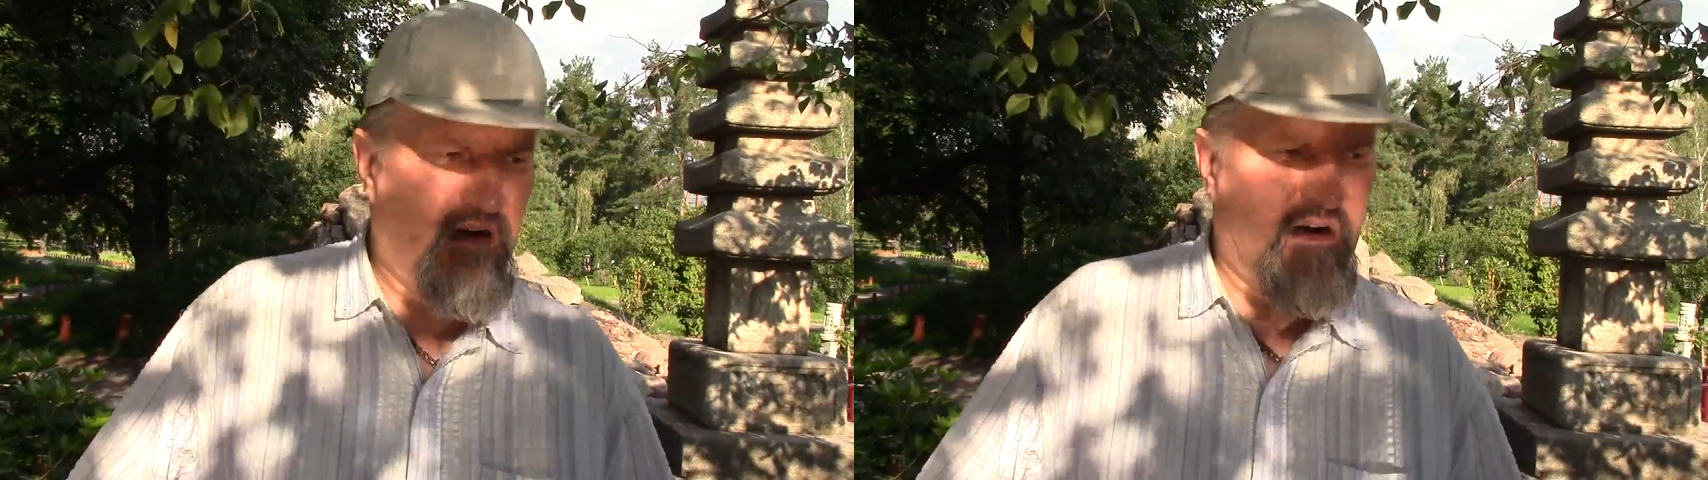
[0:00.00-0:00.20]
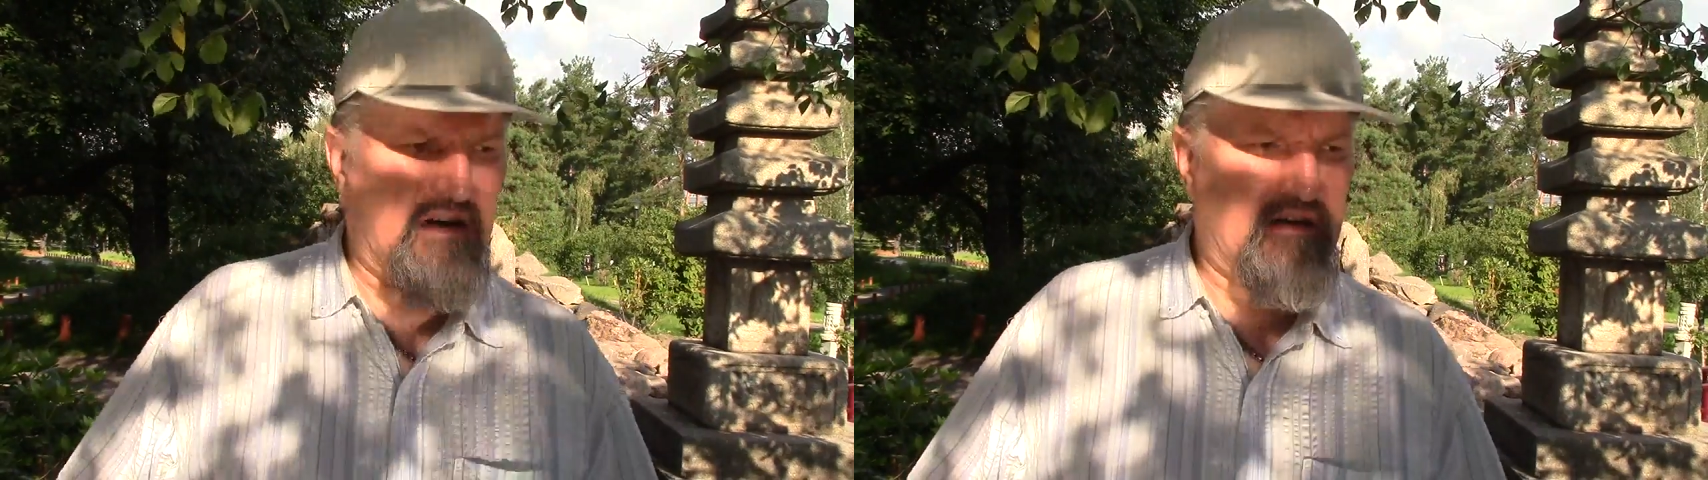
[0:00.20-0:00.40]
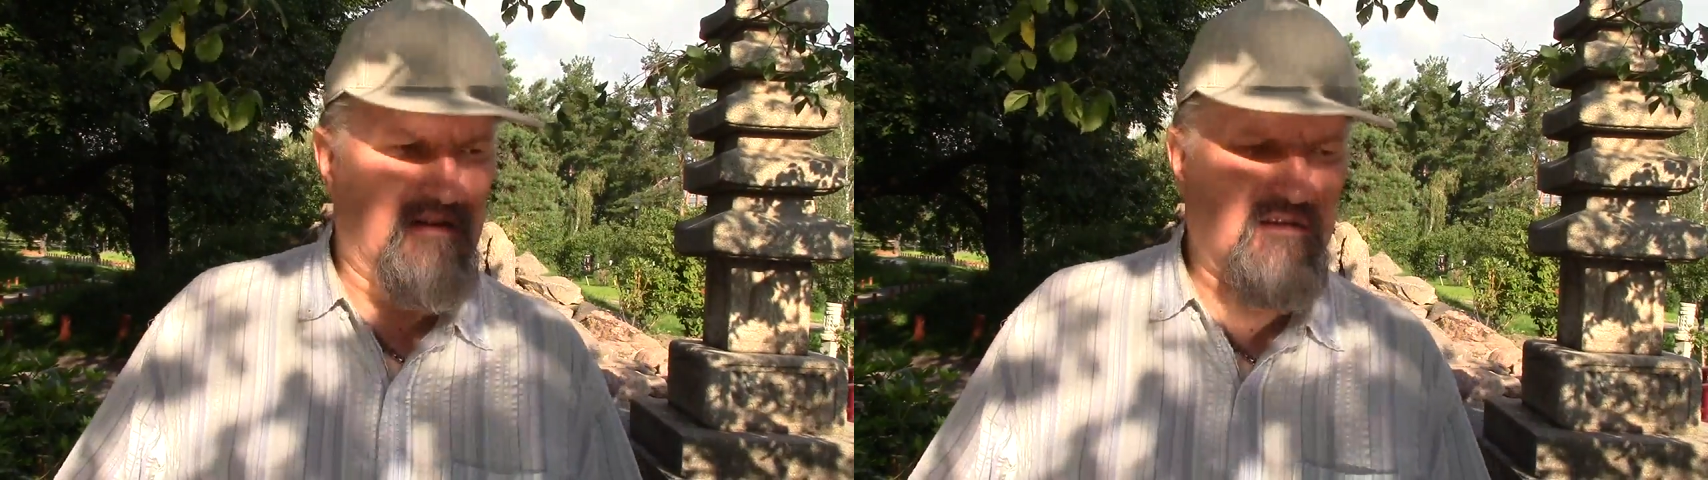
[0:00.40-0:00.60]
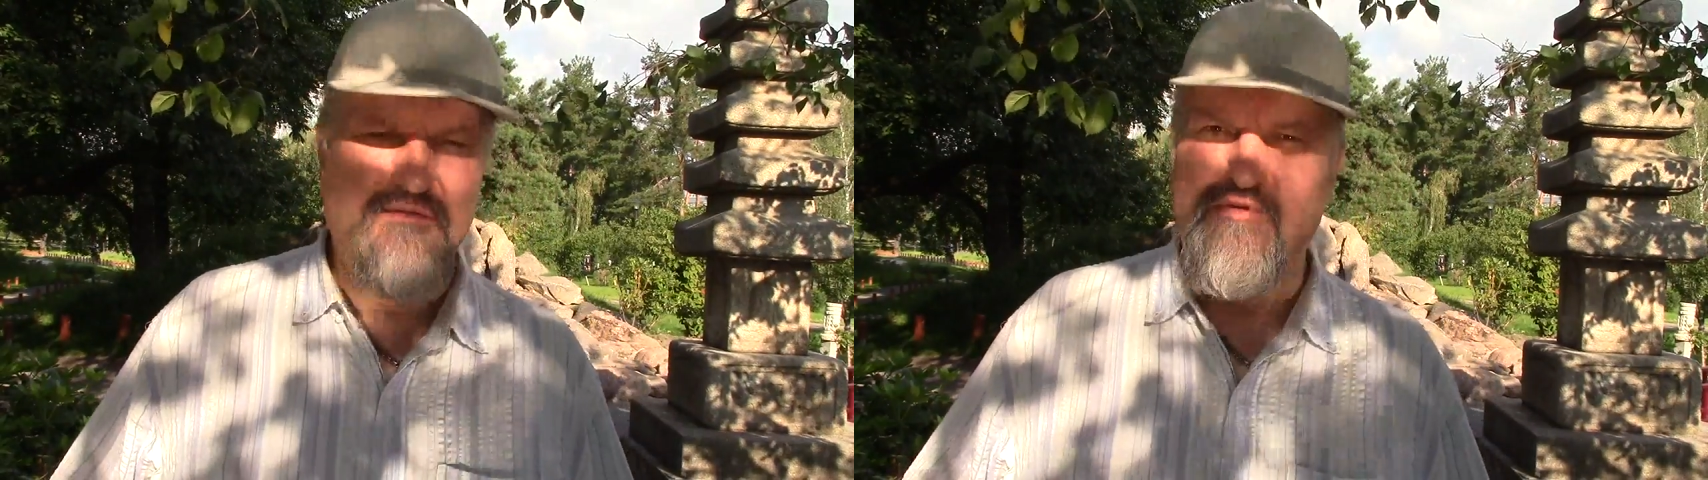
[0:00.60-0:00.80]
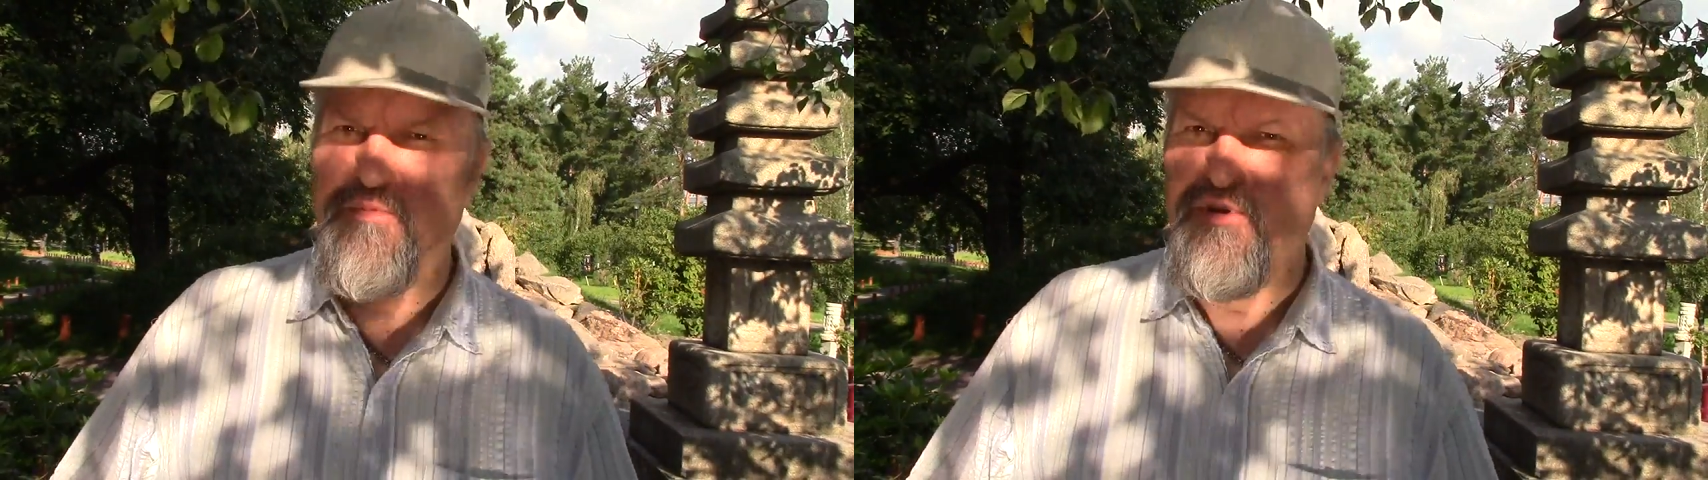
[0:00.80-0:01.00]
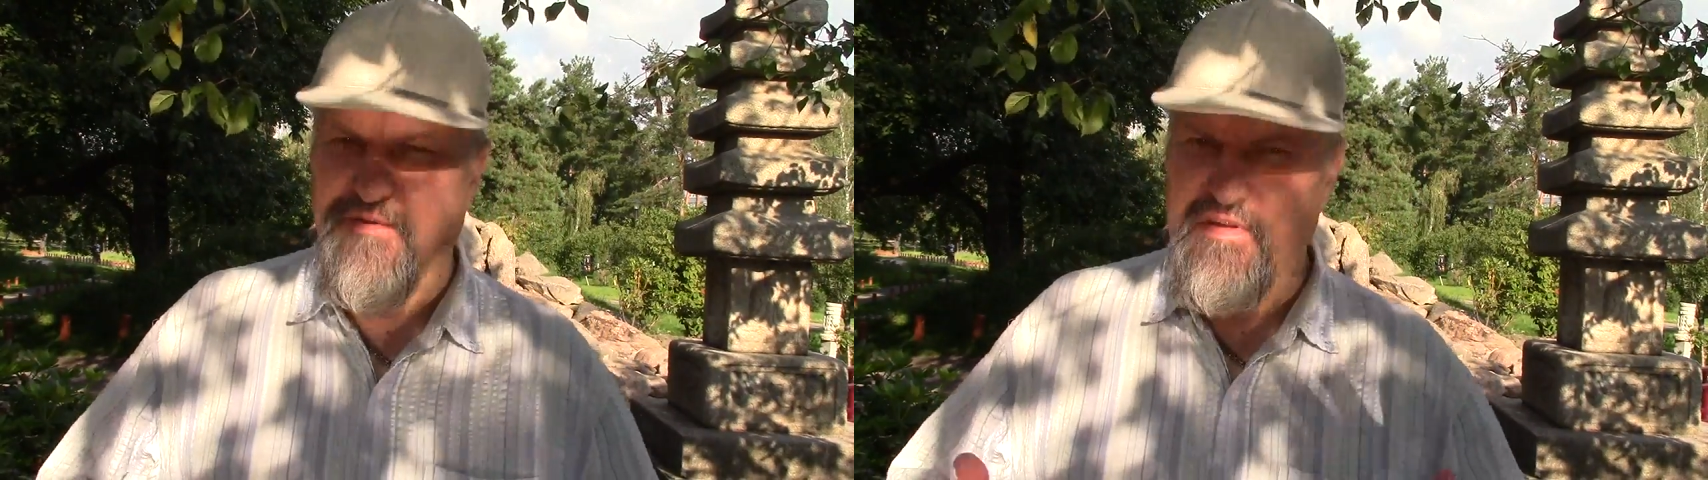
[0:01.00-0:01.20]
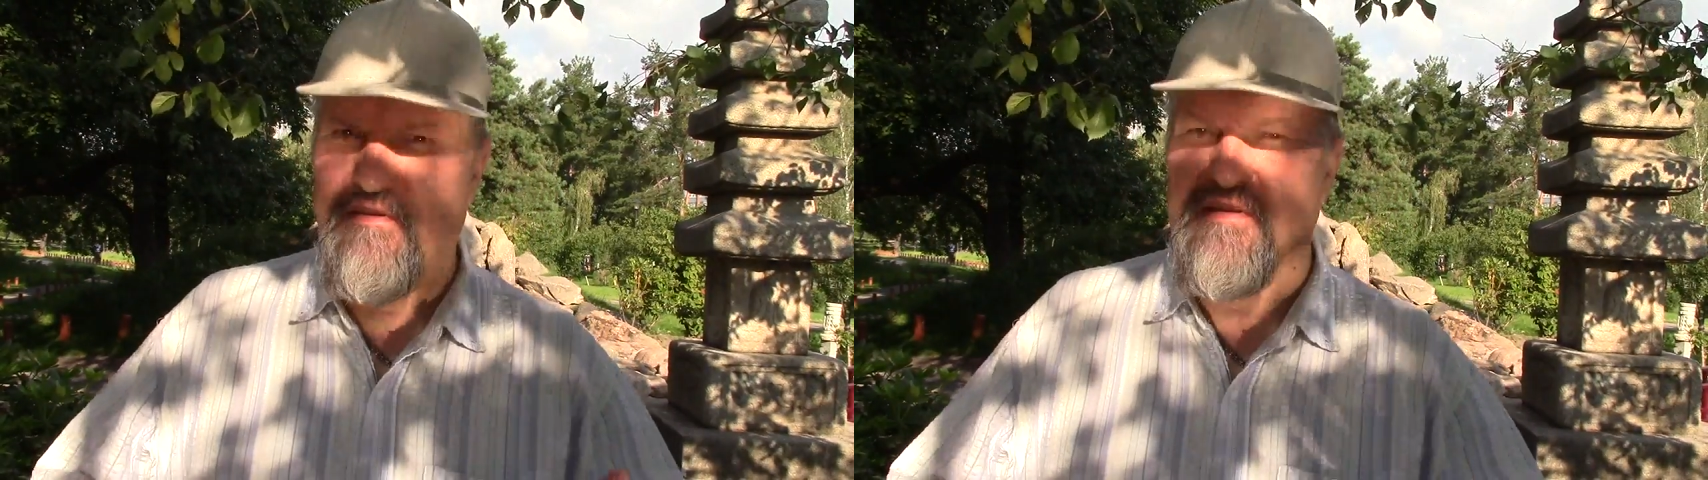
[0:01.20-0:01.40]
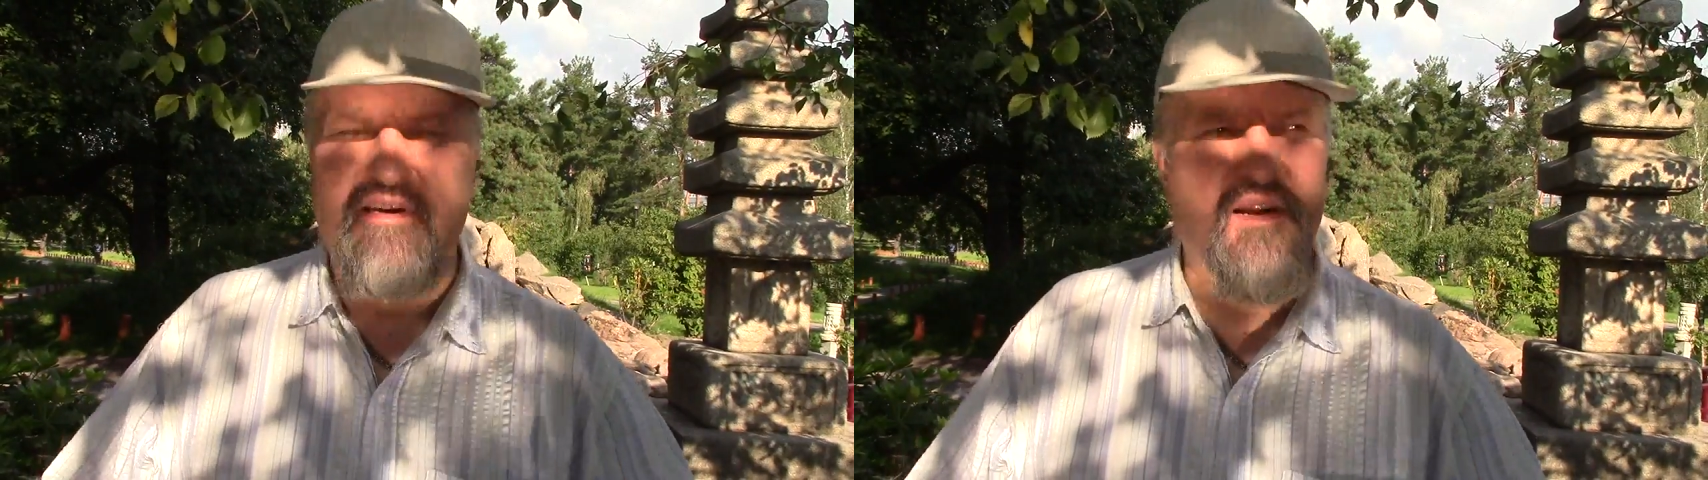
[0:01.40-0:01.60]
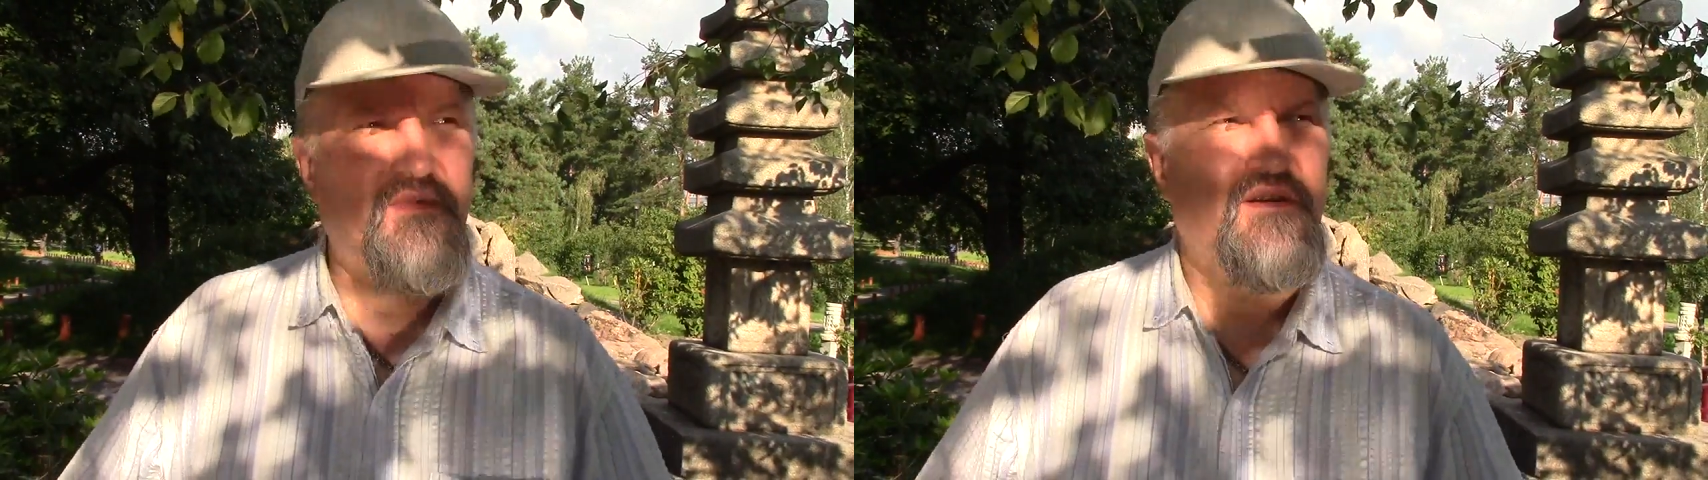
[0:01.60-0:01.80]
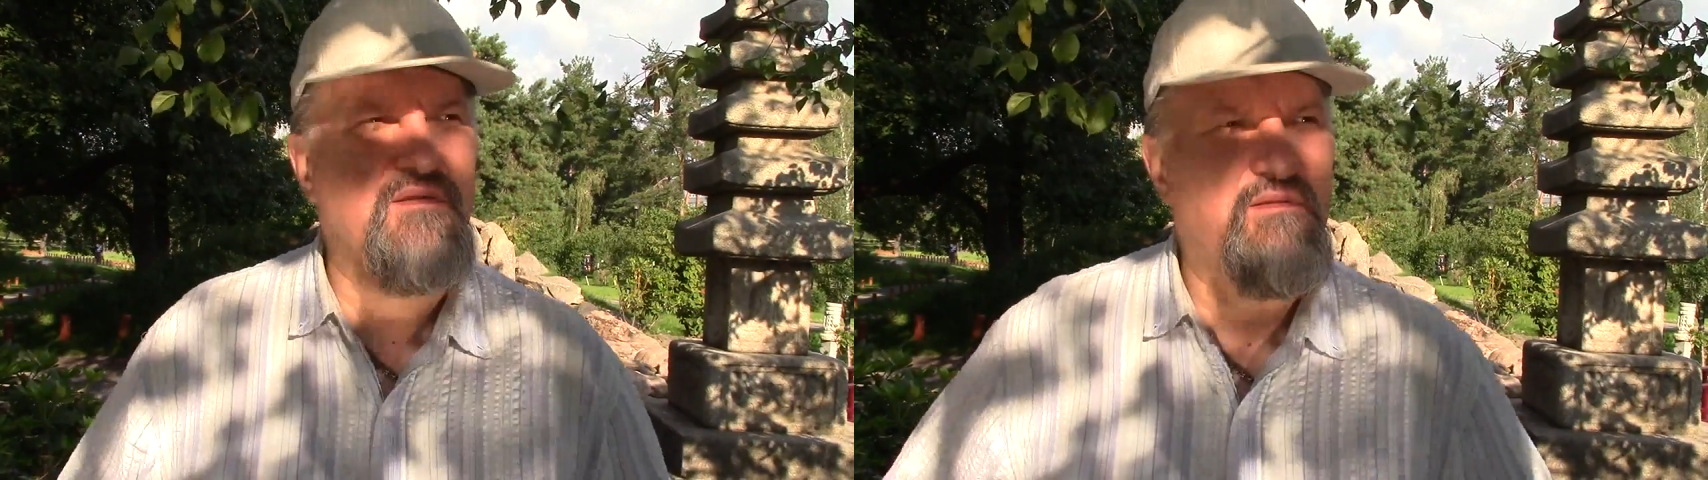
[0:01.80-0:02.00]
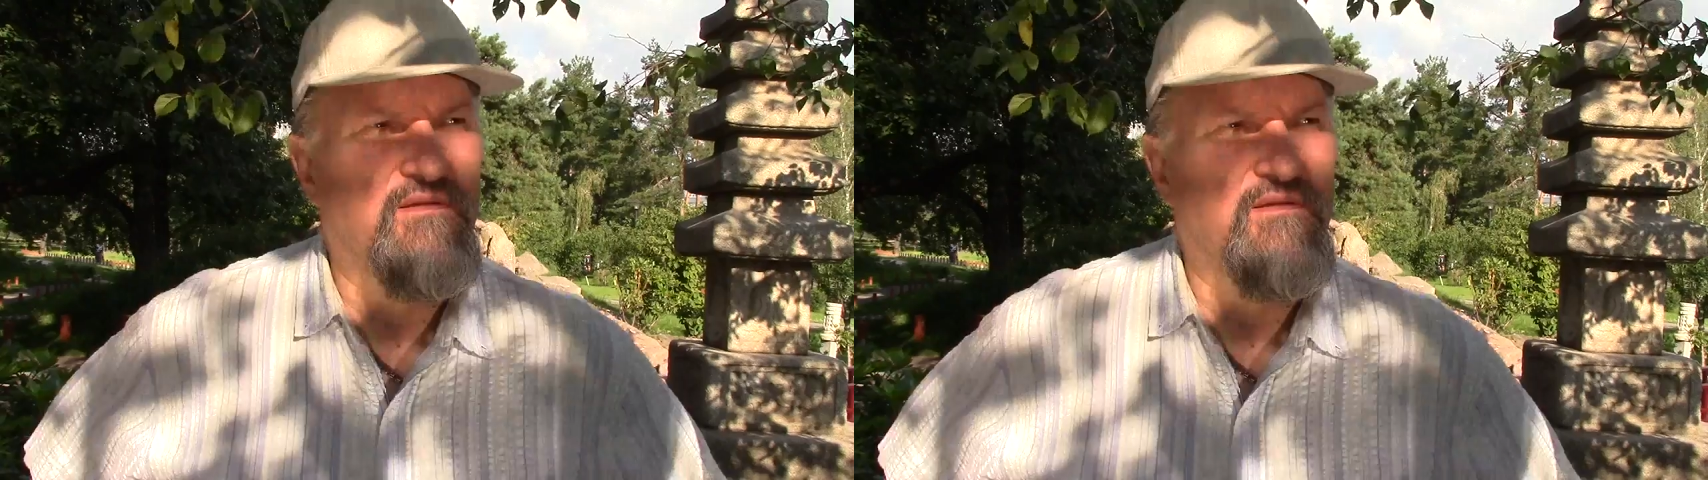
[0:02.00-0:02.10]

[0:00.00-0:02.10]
о службе еще в советской армии.